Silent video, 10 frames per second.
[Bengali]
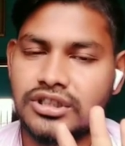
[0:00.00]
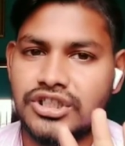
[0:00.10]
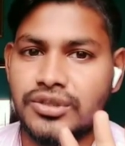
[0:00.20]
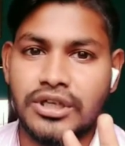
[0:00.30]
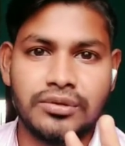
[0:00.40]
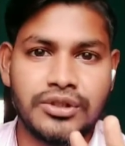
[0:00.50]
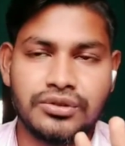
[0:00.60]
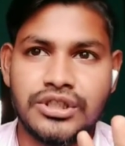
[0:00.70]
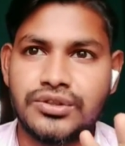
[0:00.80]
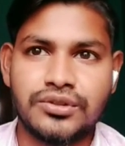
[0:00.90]
জীবনে তোমার
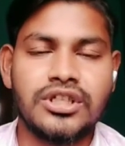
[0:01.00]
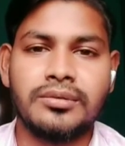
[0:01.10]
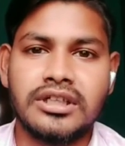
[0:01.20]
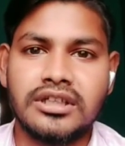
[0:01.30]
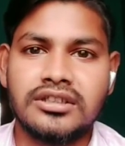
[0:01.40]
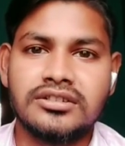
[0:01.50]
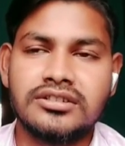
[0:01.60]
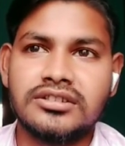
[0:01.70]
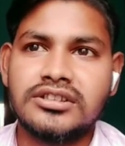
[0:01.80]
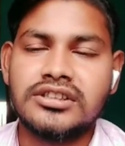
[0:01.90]
শরীর শুধরাবে না
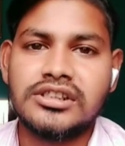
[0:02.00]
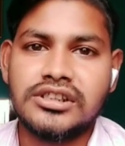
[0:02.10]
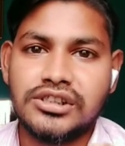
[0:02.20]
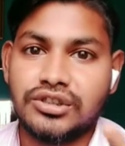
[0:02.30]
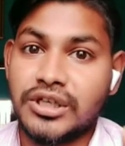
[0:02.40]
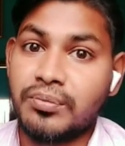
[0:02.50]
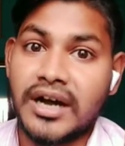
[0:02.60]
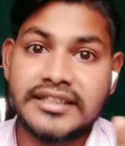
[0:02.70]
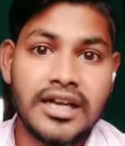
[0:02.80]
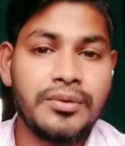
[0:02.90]
তো এই
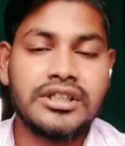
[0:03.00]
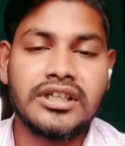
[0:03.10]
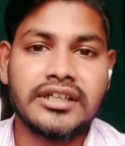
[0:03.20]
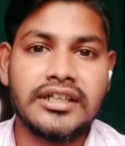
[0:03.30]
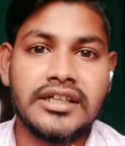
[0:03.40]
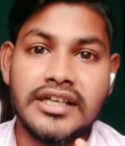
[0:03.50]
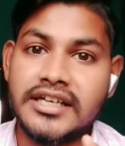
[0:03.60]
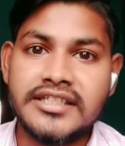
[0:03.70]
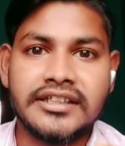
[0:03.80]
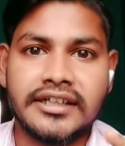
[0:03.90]
বাজে হ্যাবিটটাকে
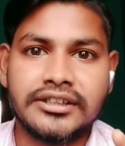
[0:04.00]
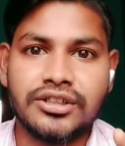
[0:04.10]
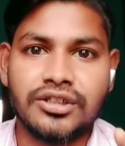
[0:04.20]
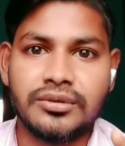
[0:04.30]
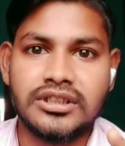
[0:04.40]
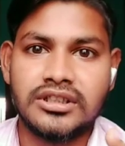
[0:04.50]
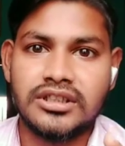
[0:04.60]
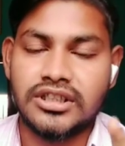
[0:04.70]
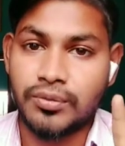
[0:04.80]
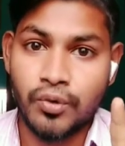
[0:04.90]
এড়িয়ে থাকতে হবে
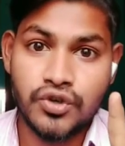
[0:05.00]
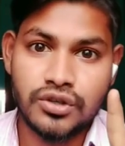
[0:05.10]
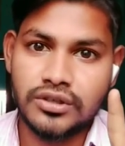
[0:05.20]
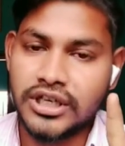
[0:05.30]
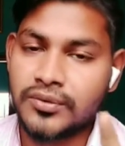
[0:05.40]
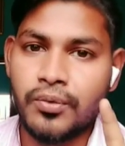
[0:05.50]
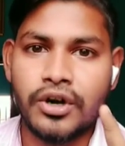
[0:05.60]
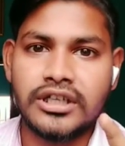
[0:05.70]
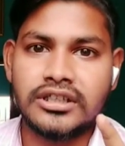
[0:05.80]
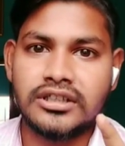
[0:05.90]
এটা মোস্ট
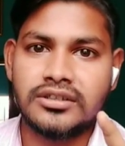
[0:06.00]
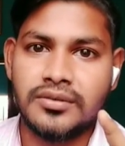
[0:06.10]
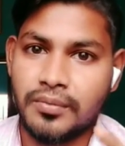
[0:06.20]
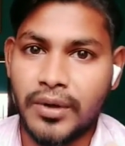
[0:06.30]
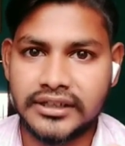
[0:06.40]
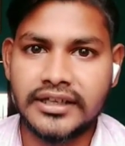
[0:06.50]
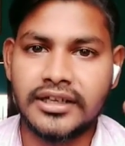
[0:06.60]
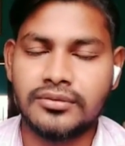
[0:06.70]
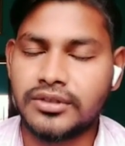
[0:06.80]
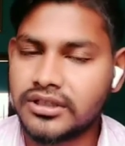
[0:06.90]
ইম্পর্টেন্ট মাথায়
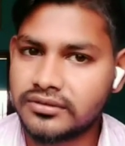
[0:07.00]
রাখবে